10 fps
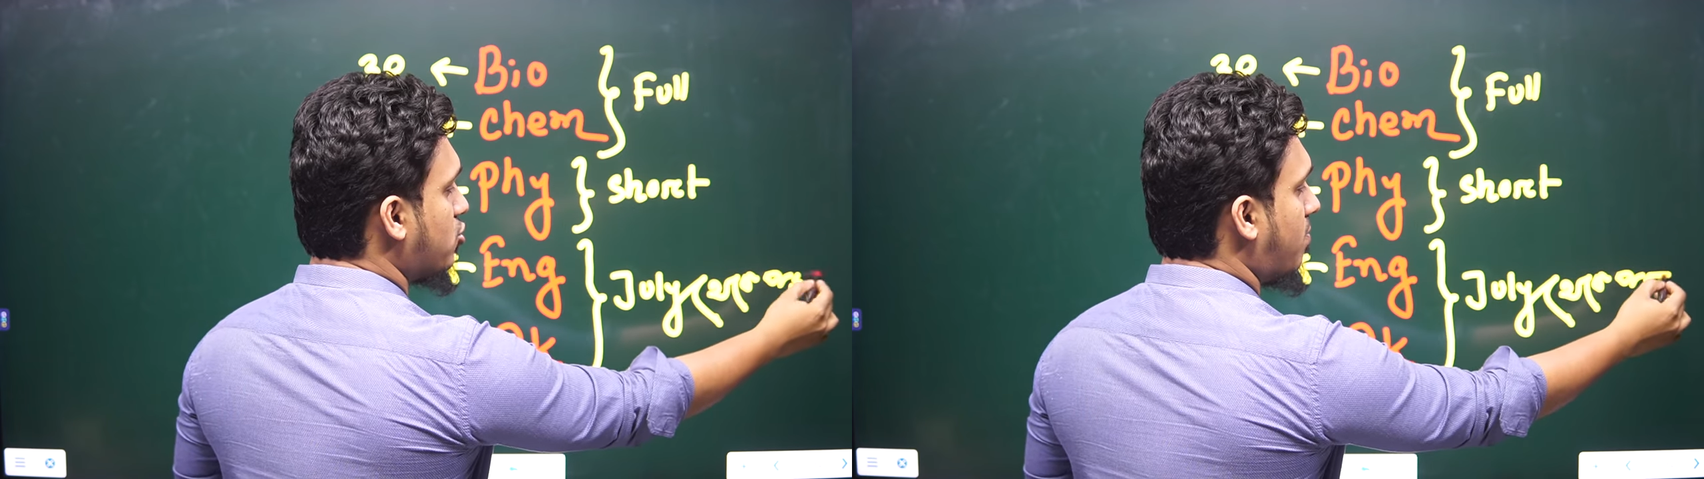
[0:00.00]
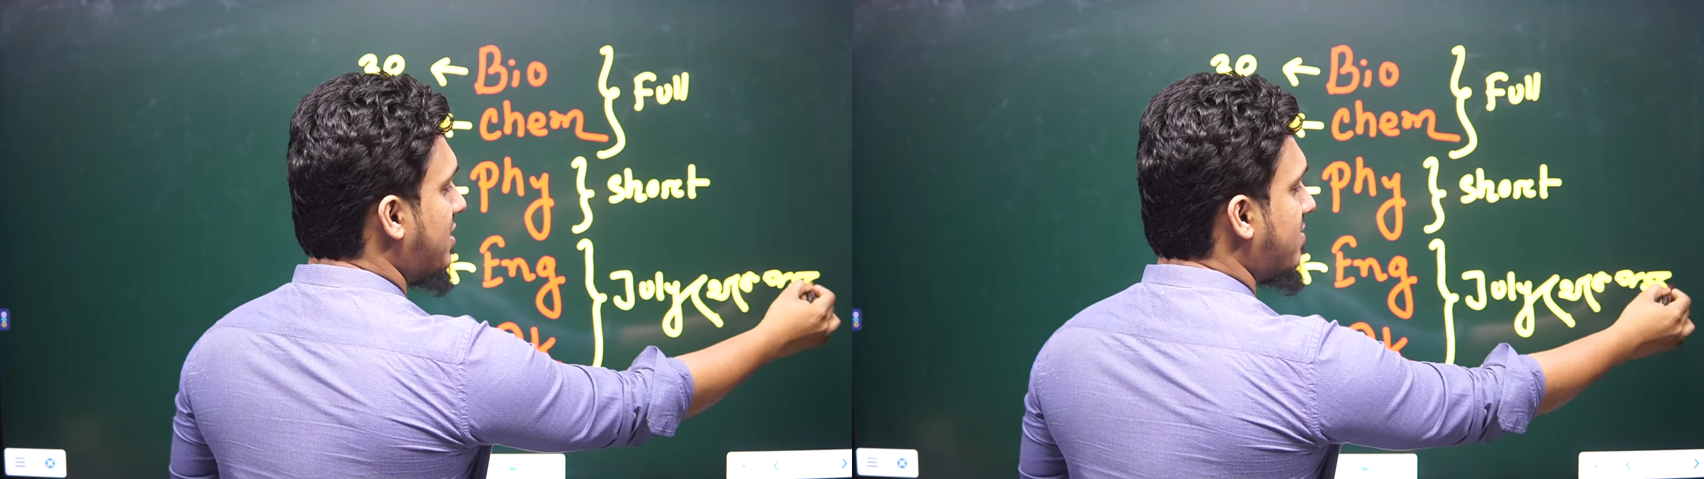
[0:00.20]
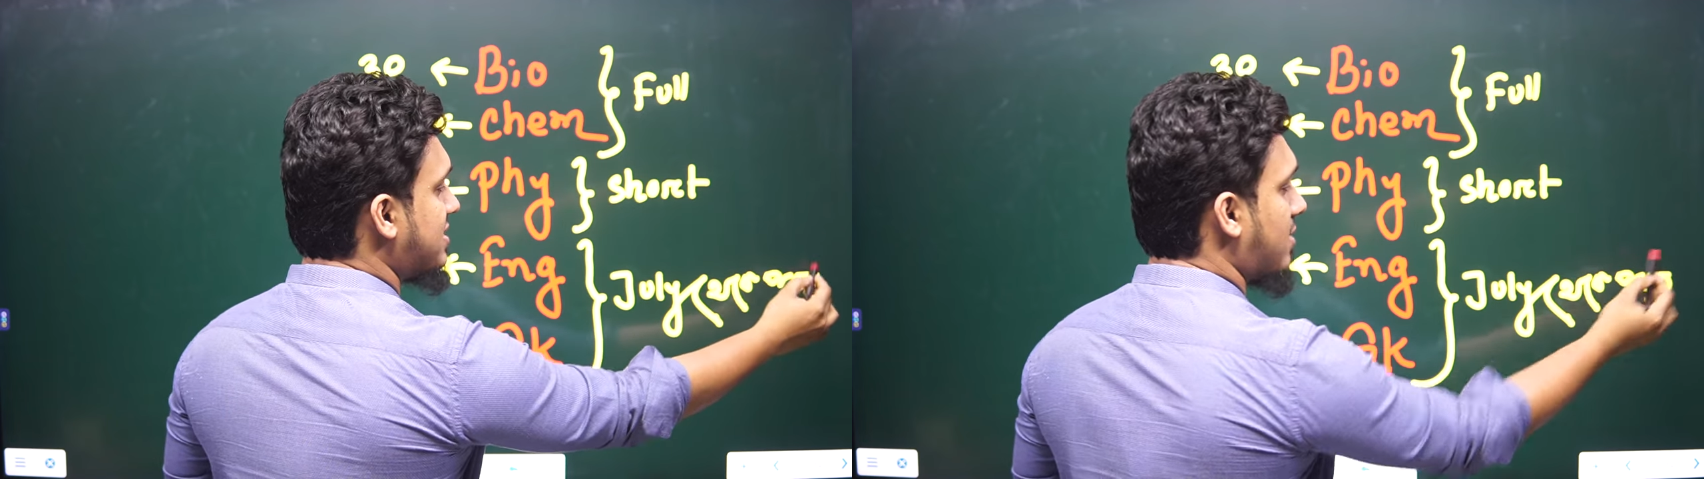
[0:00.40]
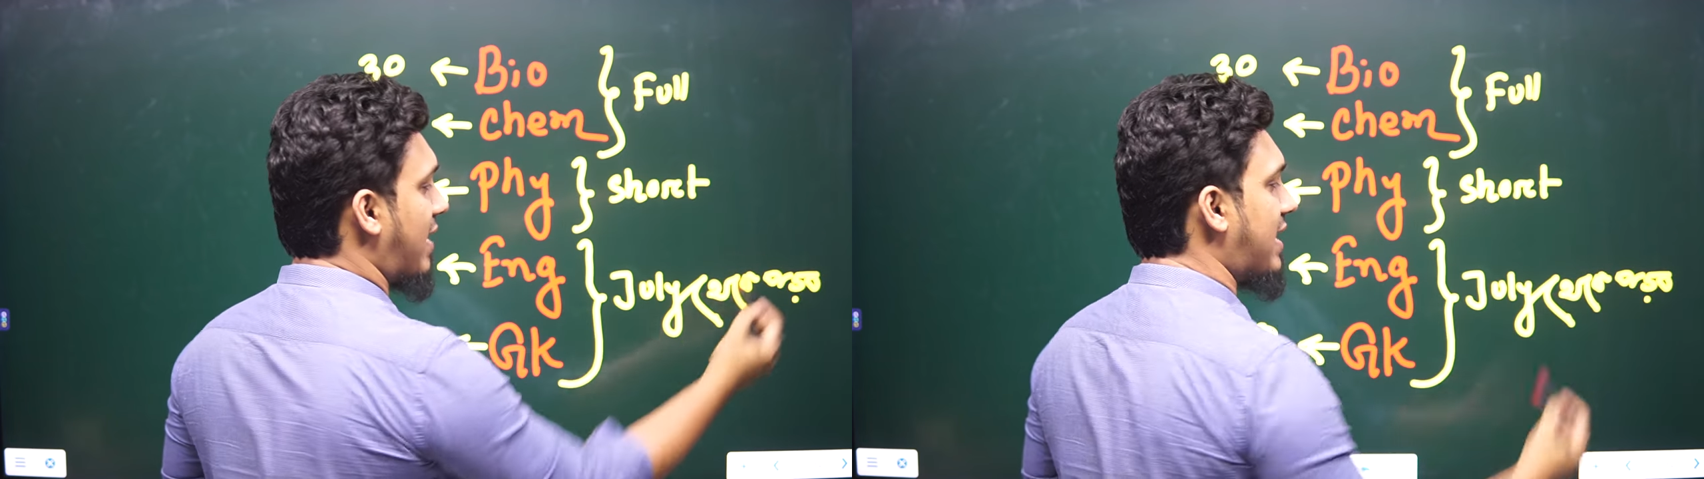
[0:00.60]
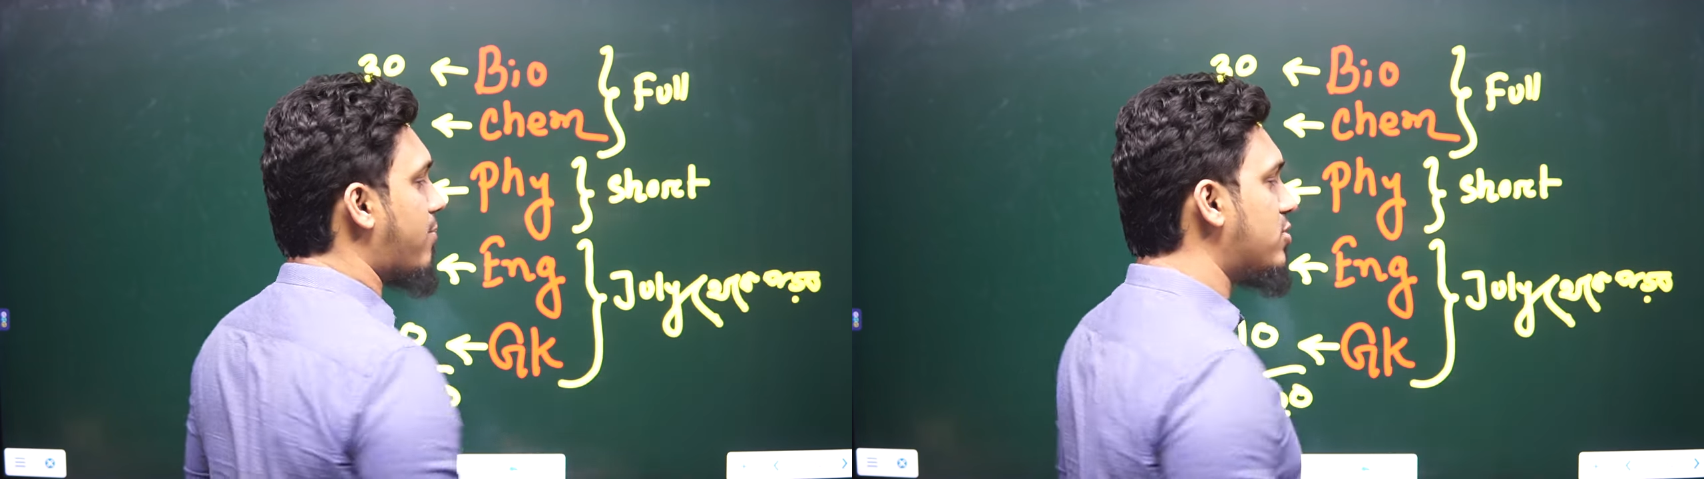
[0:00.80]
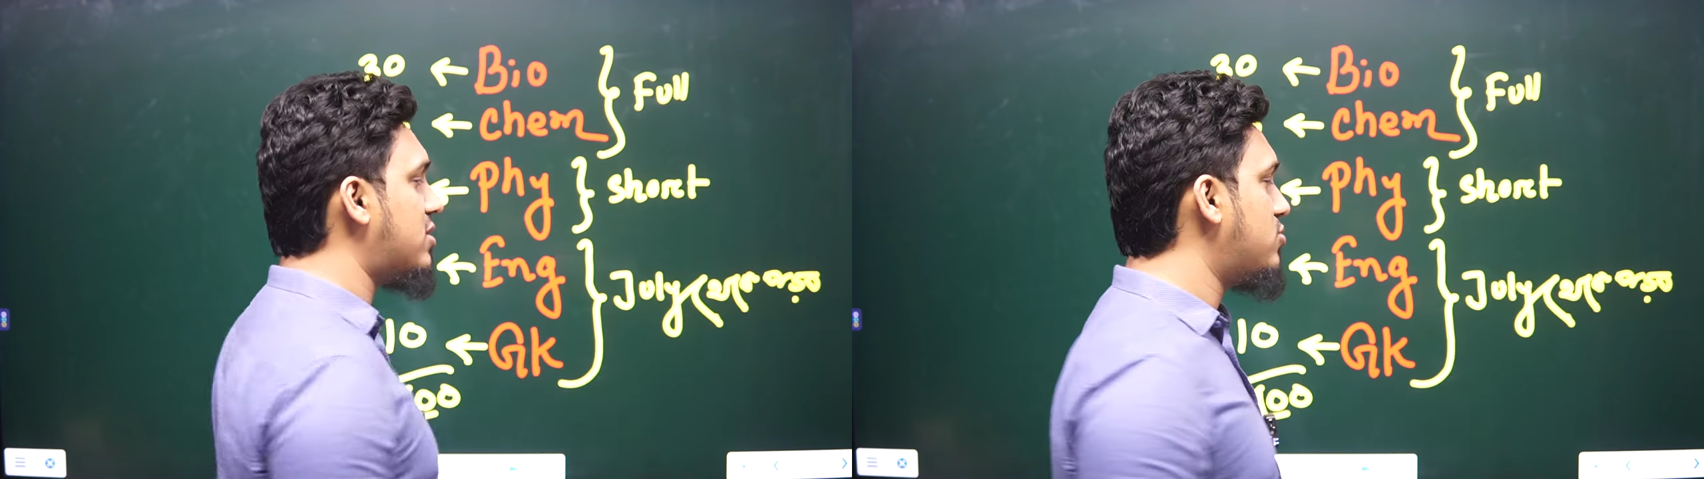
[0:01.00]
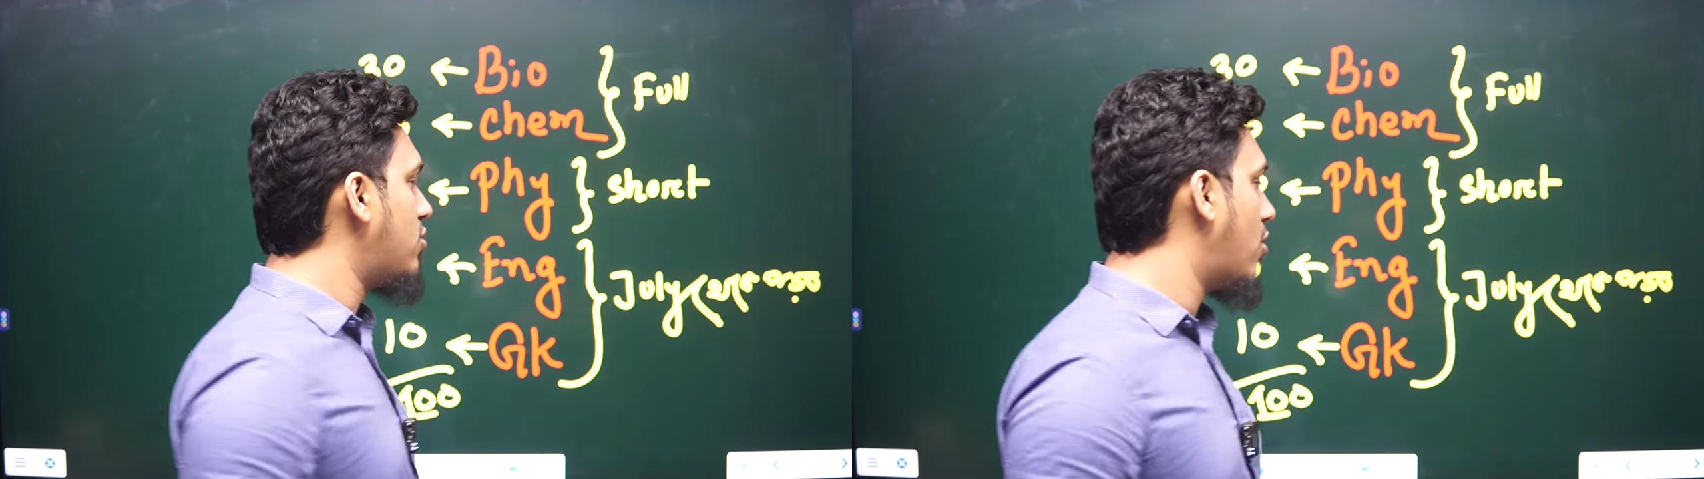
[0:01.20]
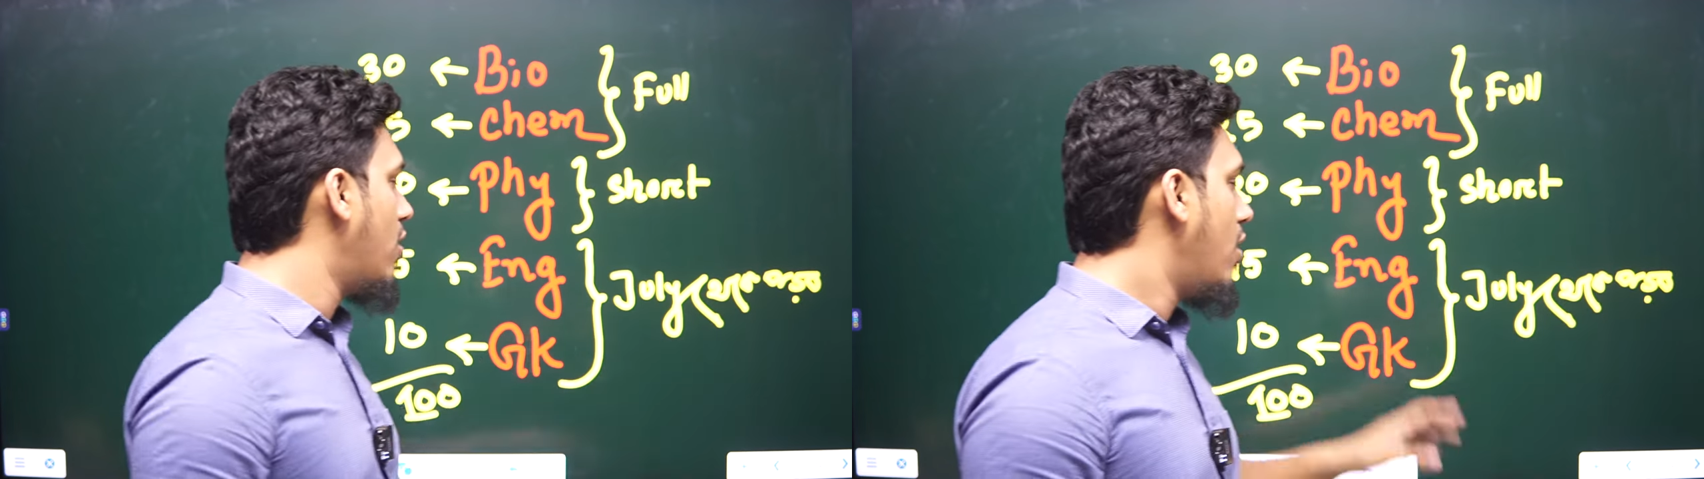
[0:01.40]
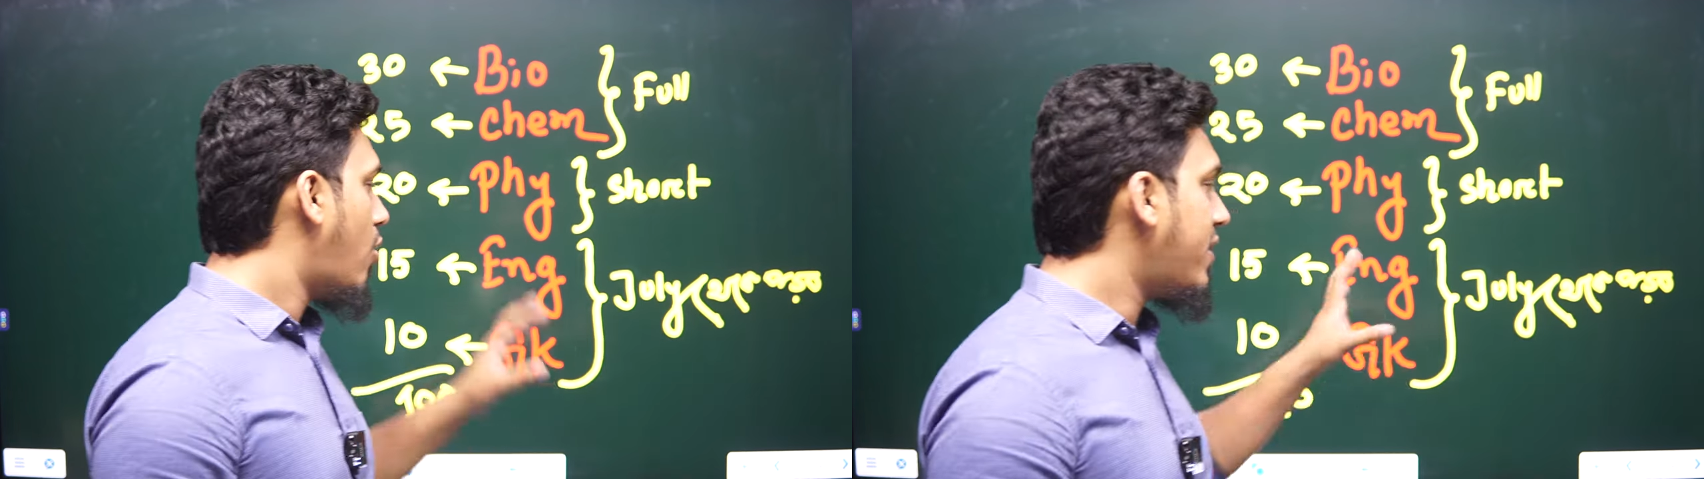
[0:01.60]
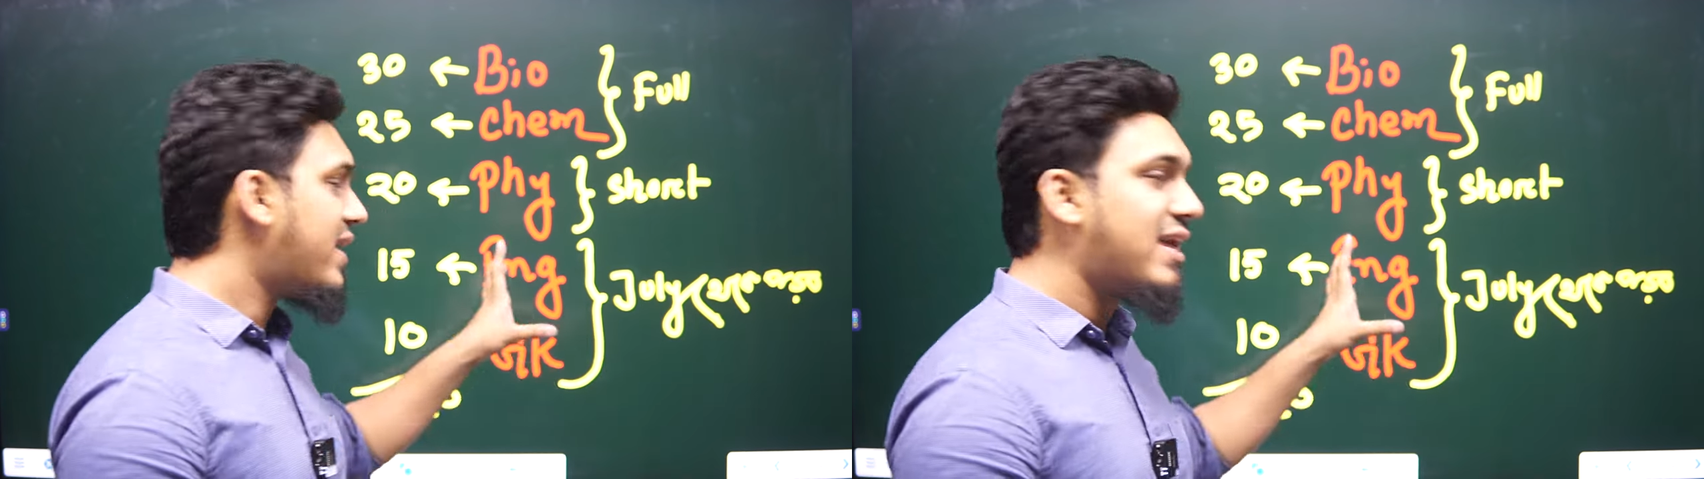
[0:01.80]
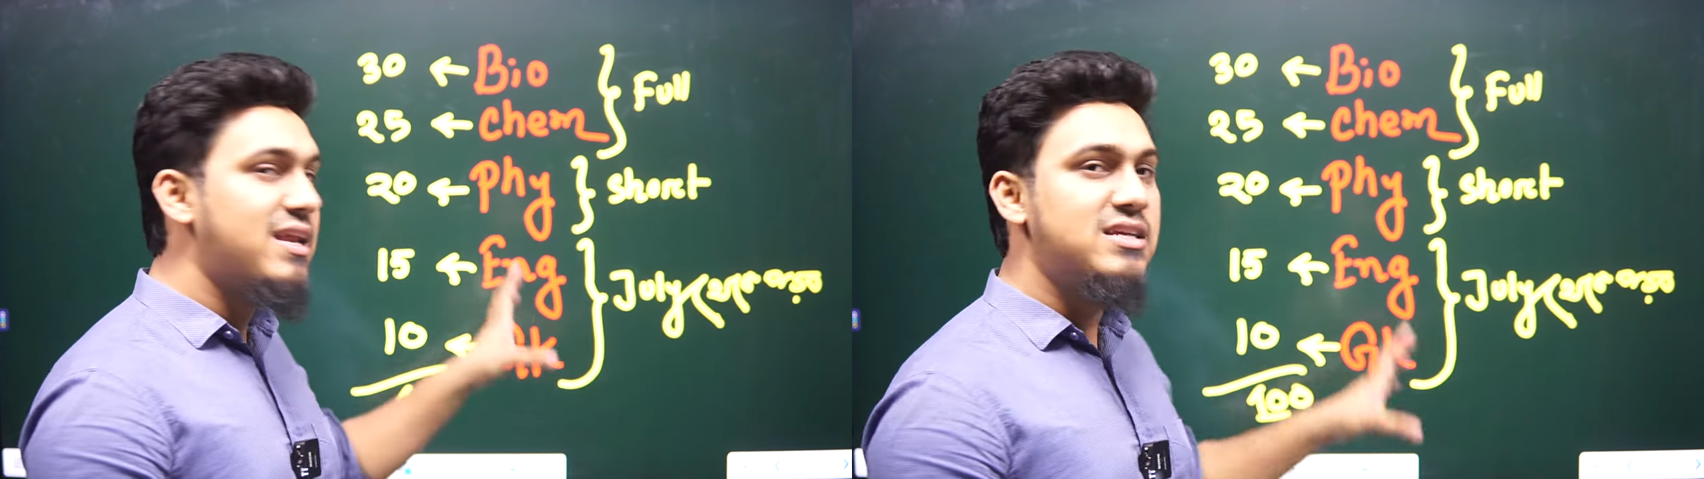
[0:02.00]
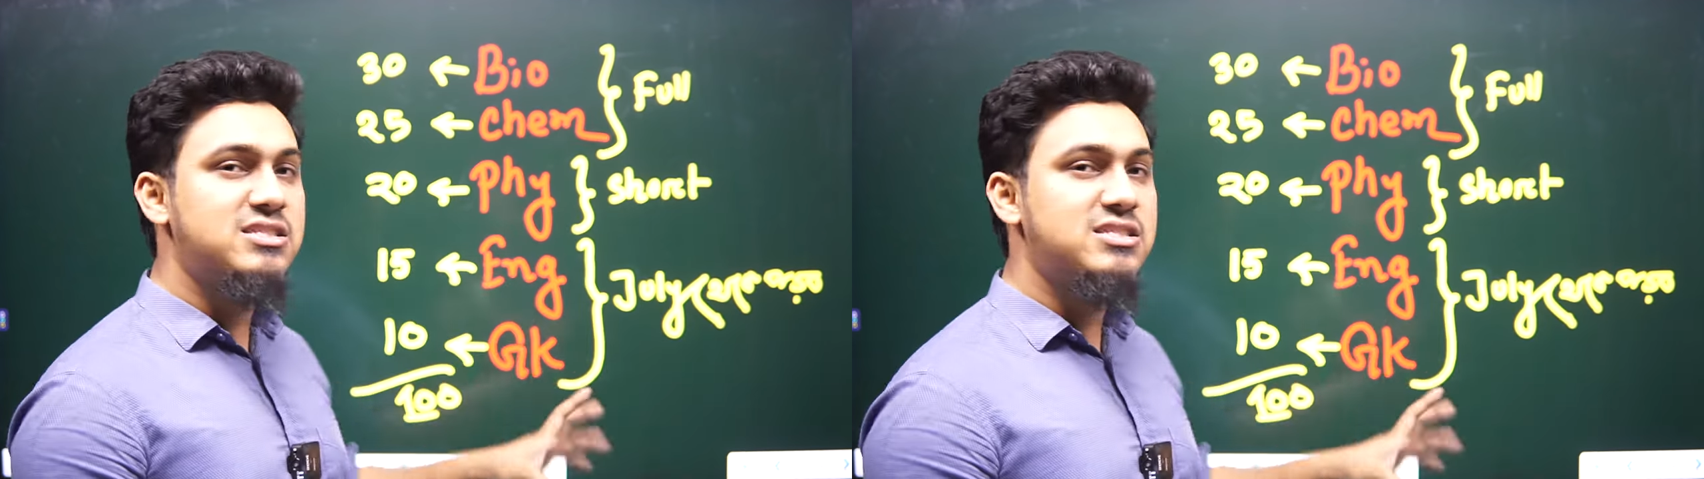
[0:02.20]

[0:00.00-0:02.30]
চব্বিশ ব্যাচের ভাইয়াপুদের জন্য অনেক ইংলিশ